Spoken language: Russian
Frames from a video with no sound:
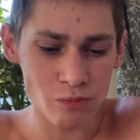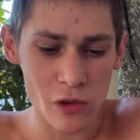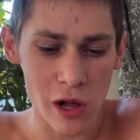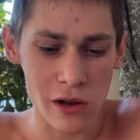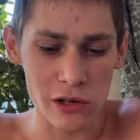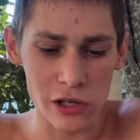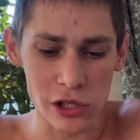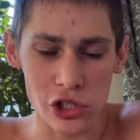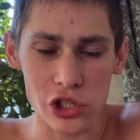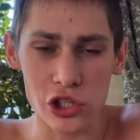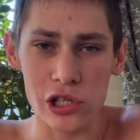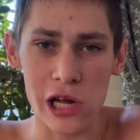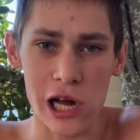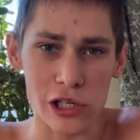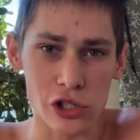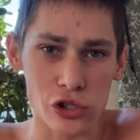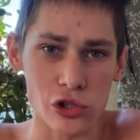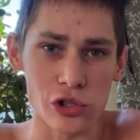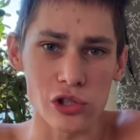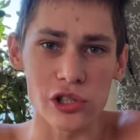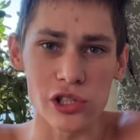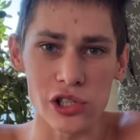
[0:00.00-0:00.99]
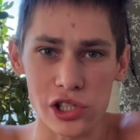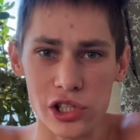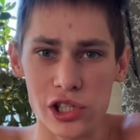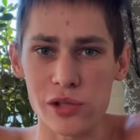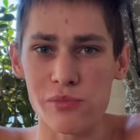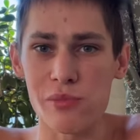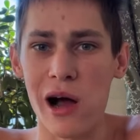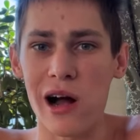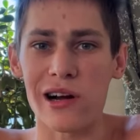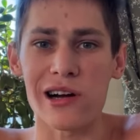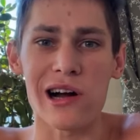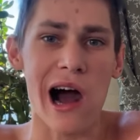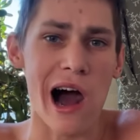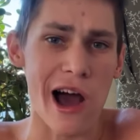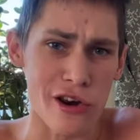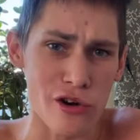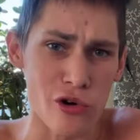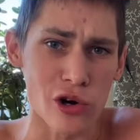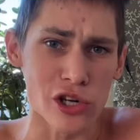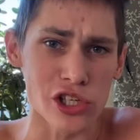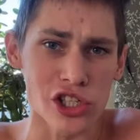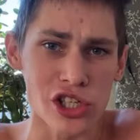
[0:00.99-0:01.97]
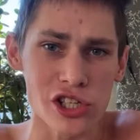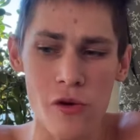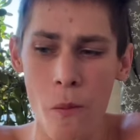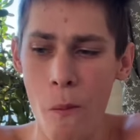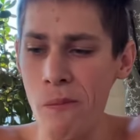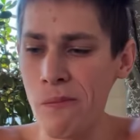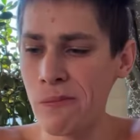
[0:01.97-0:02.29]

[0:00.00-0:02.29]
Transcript: начинает что-то из себя корежить.